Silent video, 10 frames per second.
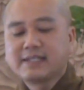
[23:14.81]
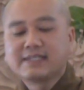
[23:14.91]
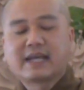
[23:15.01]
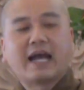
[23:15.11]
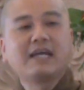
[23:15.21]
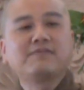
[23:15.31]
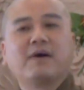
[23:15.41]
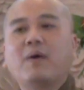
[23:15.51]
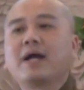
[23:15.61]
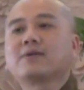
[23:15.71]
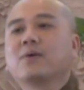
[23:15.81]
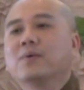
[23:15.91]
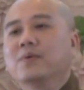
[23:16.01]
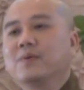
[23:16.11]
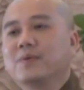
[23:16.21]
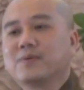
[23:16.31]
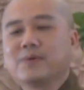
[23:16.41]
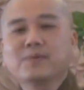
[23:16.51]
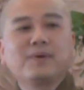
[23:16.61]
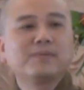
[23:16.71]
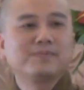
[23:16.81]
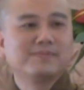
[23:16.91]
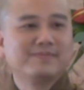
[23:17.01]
tranh cãi và oán thù đúng không